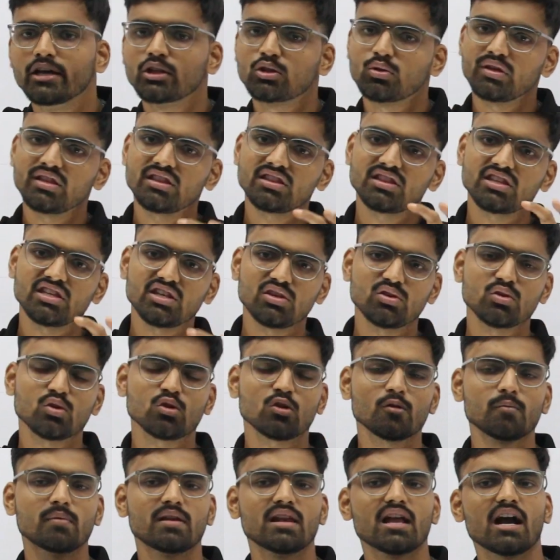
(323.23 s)
तो इन तीनों
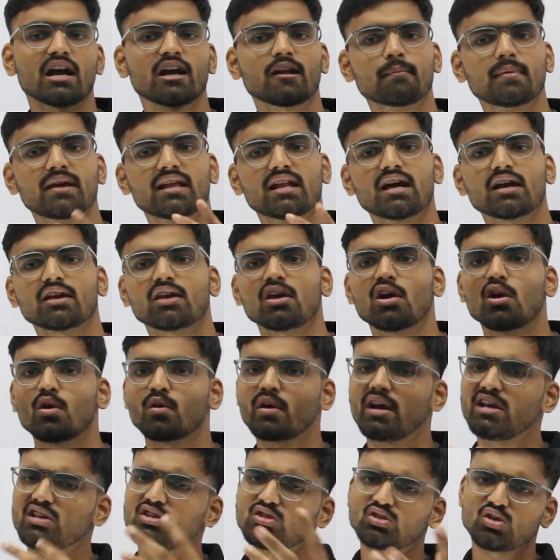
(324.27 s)
को मिलाकर मेरा क्या
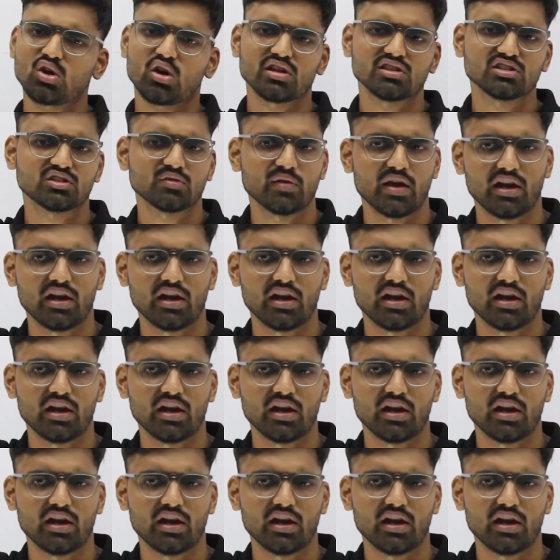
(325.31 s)
होगा इंश्योरेंस